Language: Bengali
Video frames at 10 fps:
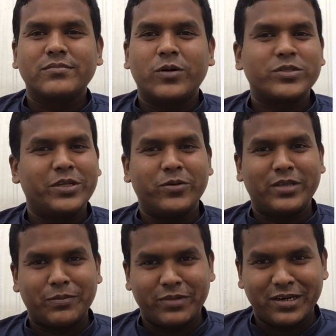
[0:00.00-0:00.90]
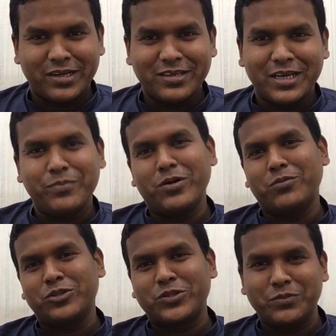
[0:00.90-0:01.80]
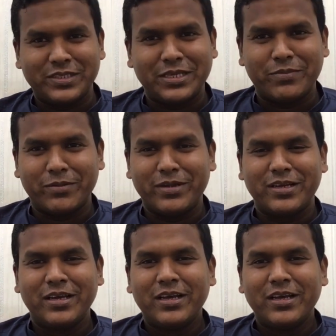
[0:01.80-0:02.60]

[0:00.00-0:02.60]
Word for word: অস্থিরতা আপনার নাই আপনি অবশ্যই ভিসা পাবেন